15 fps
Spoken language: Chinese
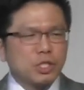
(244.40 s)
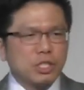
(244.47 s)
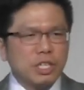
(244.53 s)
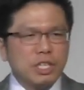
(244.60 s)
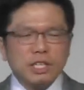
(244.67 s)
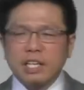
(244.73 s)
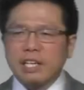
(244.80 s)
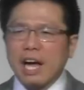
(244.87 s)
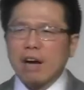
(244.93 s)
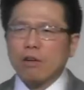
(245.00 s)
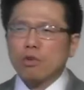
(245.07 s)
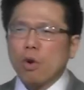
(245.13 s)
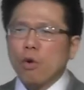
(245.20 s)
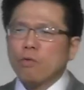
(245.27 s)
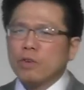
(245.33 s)
还有
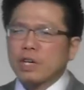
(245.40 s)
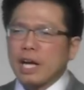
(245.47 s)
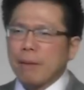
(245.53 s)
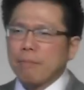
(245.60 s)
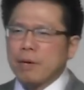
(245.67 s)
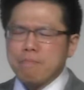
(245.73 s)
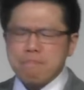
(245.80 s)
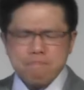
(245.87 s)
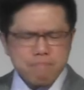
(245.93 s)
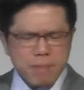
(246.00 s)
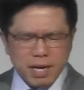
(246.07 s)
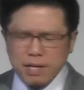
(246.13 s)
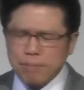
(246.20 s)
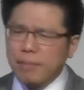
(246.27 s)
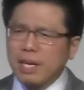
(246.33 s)
呃，罪恶的
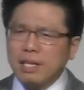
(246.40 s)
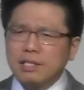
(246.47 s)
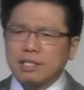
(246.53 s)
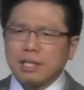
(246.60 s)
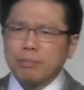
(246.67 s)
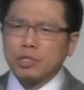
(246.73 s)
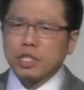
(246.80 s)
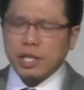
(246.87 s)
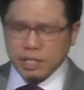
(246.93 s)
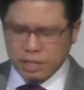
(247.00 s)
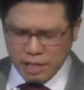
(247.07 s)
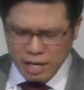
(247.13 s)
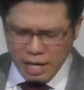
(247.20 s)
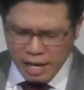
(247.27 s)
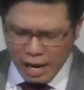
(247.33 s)
问题，如何
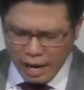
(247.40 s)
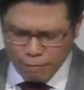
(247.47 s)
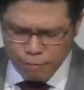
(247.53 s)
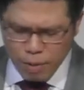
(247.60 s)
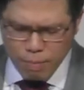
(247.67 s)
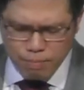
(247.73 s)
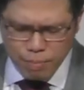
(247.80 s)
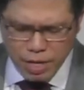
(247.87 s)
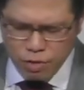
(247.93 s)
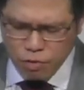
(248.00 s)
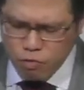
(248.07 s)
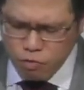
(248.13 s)
去面对它？